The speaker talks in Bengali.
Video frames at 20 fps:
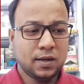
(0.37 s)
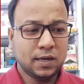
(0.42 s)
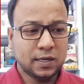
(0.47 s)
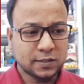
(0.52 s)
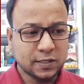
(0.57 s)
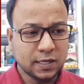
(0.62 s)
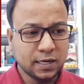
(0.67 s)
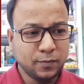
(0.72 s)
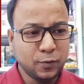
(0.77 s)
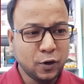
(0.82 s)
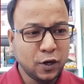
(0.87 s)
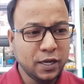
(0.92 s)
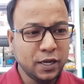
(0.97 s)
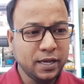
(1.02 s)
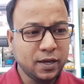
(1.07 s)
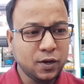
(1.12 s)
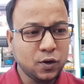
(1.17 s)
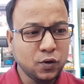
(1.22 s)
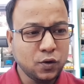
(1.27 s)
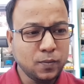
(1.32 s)
আসসালামু
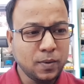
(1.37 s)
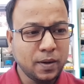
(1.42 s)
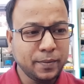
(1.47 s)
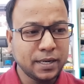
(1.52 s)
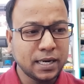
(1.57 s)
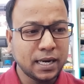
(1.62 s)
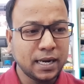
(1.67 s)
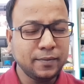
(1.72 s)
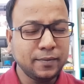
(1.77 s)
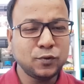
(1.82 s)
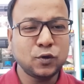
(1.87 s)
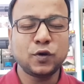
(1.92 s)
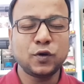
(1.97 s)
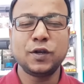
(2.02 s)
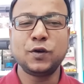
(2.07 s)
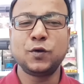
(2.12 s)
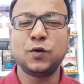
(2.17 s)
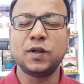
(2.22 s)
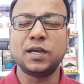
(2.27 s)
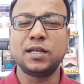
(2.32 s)
আলাইকুম আমি নাইম
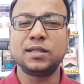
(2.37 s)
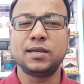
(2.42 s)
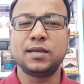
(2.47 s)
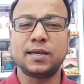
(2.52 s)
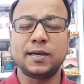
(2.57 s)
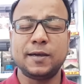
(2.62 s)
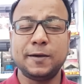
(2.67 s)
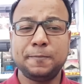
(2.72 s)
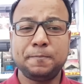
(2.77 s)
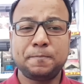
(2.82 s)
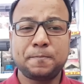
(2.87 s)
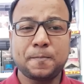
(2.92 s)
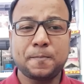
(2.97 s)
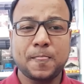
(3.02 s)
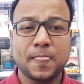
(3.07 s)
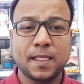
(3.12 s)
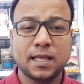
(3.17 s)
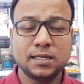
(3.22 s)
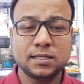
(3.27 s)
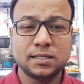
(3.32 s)
দক্ষিণ কোরিয়া থেকে
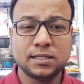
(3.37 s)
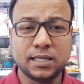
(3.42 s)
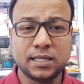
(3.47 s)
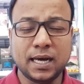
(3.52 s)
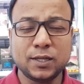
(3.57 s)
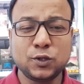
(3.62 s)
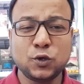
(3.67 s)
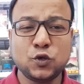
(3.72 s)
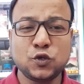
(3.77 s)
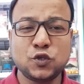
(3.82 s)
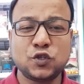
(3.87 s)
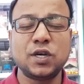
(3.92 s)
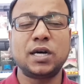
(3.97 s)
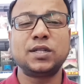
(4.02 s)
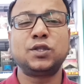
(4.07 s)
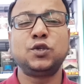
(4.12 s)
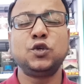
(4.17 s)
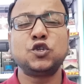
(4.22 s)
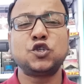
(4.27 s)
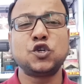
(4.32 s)
দাদর
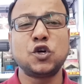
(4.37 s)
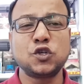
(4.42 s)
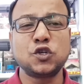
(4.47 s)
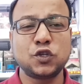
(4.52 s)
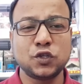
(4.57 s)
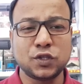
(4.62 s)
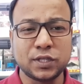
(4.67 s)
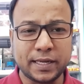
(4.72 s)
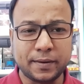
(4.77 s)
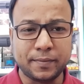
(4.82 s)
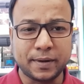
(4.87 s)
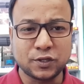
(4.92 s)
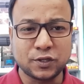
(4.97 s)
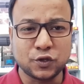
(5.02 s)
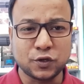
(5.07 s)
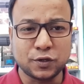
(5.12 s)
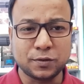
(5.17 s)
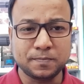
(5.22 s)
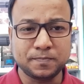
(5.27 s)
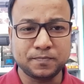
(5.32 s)
জাতীয় সংসদ
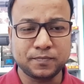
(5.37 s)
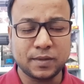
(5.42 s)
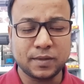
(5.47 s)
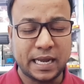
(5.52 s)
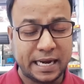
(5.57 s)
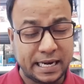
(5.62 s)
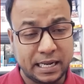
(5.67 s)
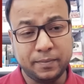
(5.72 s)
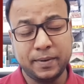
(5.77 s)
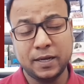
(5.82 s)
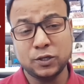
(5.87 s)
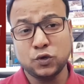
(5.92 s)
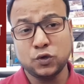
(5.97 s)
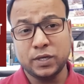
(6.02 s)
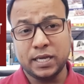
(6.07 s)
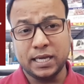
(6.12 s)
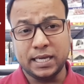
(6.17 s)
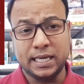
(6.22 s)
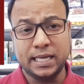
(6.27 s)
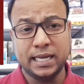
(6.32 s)
নির্বাচন এই
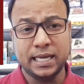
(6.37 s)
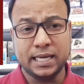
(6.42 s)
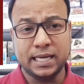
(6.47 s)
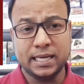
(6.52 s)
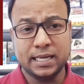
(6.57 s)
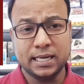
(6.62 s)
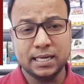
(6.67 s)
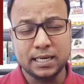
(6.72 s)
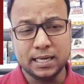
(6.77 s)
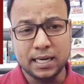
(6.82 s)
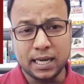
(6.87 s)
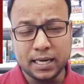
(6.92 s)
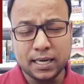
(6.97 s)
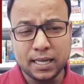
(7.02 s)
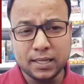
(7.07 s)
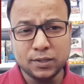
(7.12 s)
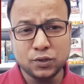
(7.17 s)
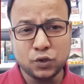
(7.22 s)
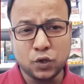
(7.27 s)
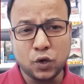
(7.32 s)
নির্বাচনকে ঘিরে
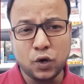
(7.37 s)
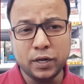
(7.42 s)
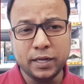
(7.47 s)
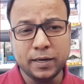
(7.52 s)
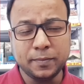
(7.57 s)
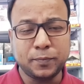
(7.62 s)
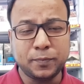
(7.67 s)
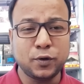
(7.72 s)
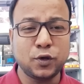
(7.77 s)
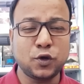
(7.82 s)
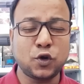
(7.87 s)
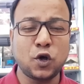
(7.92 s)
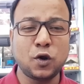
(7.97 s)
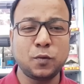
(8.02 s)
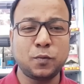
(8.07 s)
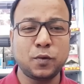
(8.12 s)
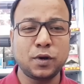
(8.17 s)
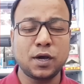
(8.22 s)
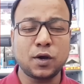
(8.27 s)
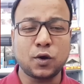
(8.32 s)
নানান ধরনের
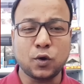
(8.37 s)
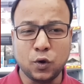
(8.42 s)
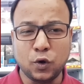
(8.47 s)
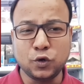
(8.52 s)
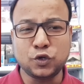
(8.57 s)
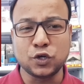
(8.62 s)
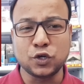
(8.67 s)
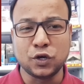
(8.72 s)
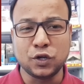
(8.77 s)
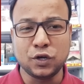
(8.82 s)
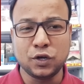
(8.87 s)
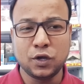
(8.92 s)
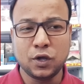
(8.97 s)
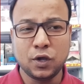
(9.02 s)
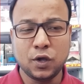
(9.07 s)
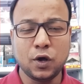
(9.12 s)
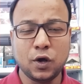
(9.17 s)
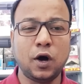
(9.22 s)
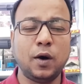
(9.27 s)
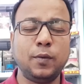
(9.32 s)
পরিকল্পনা কৌশল
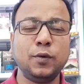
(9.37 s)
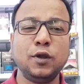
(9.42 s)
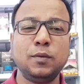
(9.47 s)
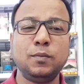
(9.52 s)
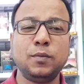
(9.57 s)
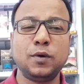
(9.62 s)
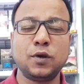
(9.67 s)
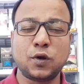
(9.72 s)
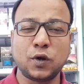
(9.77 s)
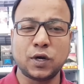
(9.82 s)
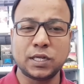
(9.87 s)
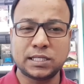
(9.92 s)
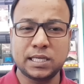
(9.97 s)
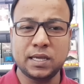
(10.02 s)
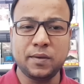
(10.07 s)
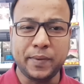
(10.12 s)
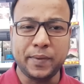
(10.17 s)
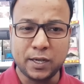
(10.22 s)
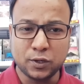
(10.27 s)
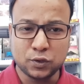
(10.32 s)
অবলম্বন
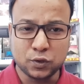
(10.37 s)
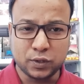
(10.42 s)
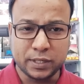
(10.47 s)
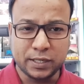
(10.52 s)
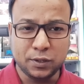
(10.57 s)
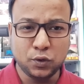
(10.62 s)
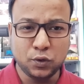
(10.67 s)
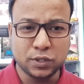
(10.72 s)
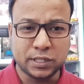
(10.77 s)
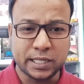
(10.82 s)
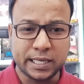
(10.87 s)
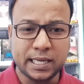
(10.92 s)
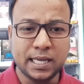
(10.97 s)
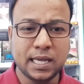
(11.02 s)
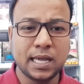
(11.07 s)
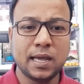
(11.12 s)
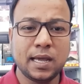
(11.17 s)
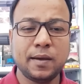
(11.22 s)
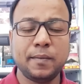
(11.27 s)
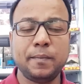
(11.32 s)
করেছে বিগত দিনগুলোতে
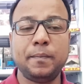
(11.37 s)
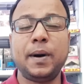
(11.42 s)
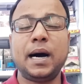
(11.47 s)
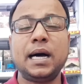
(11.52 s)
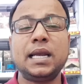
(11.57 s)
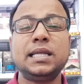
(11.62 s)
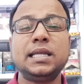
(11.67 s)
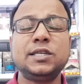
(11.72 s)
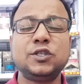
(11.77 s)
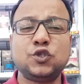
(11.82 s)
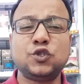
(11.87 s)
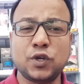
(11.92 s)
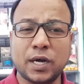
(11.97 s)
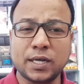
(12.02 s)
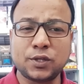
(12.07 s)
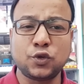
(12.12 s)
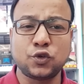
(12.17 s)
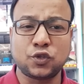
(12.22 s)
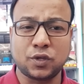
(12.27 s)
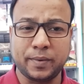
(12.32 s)
বাংলাদেশ
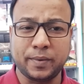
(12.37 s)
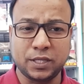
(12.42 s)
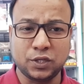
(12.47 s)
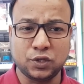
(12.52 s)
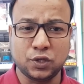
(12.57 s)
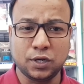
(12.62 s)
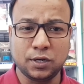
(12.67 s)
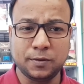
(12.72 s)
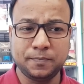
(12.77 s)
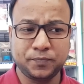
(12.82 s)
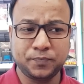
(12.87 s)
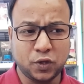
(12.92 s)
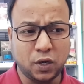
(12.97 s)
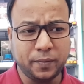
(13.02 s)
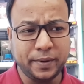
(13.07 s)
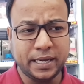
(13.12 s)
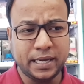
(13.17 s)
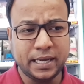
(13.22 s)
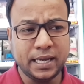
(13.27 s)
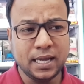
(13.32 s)
জাতীয়তাবাদী দল
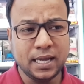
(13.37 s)
তবে